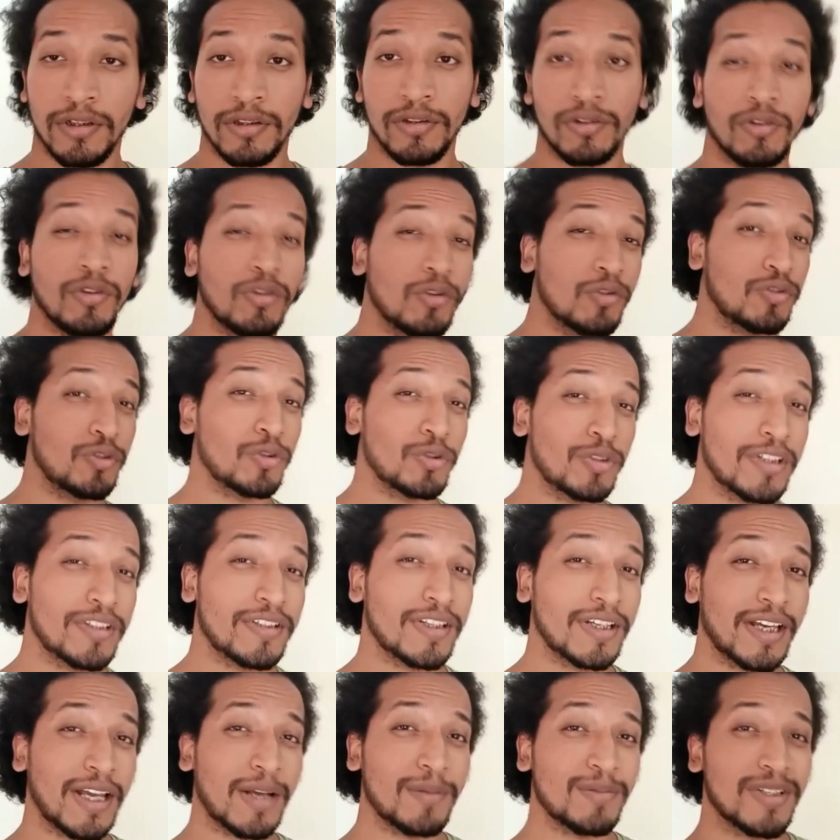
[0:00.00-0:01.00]
तो दोस्तों
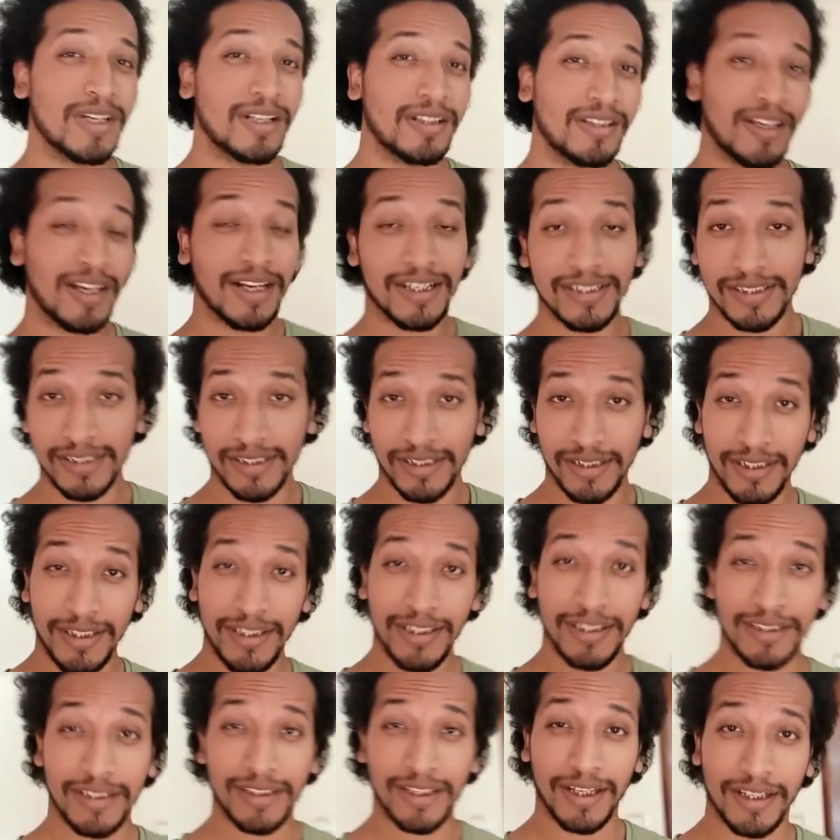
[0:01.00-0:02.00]
जैसा कि आप जानते हैं आज
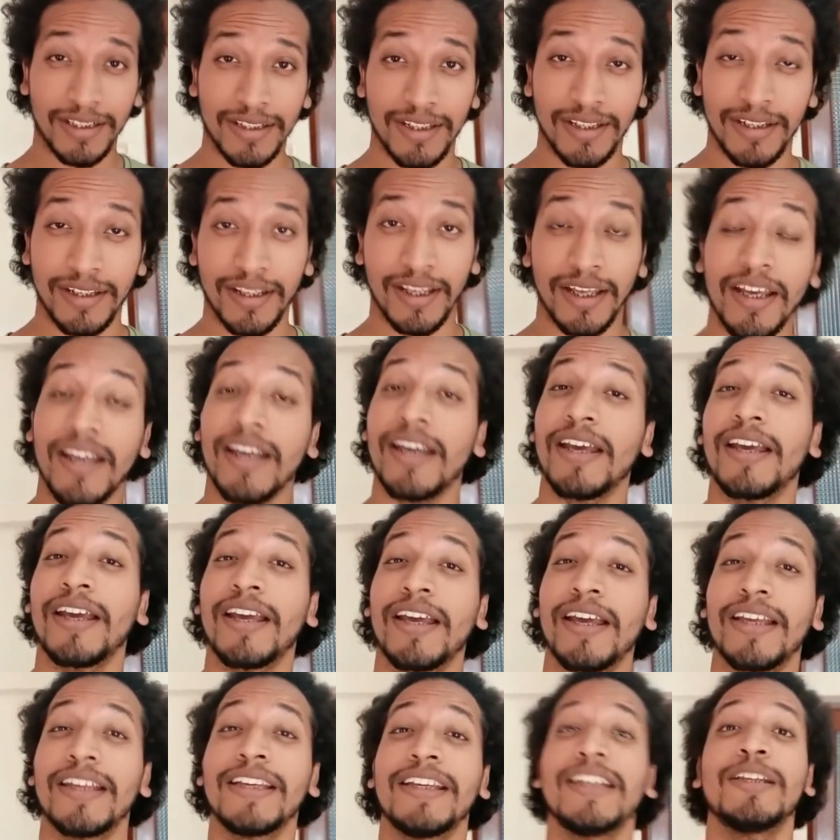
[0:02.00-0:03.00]
ईद का दिन है
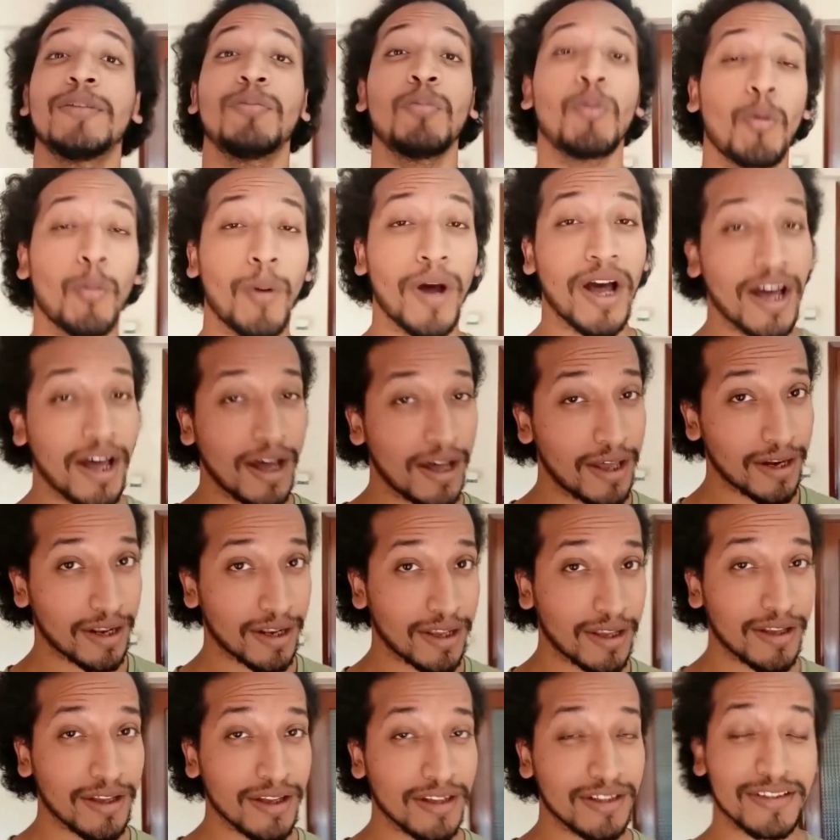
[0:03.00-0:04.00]
ईद
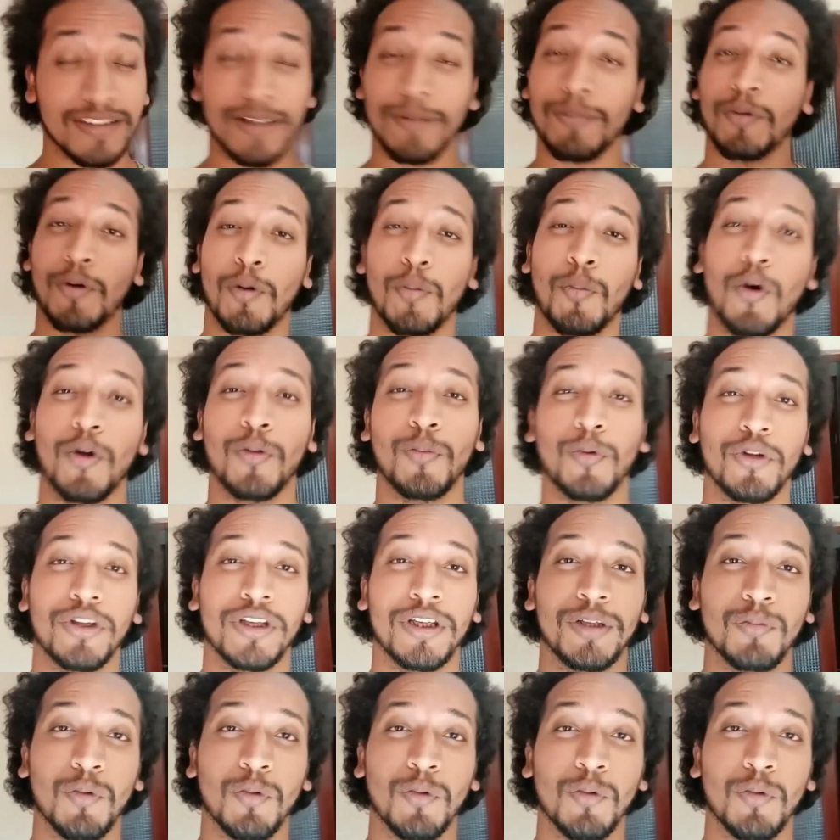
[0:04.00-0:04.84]
मुबारक सबको बहुत बहुत ईद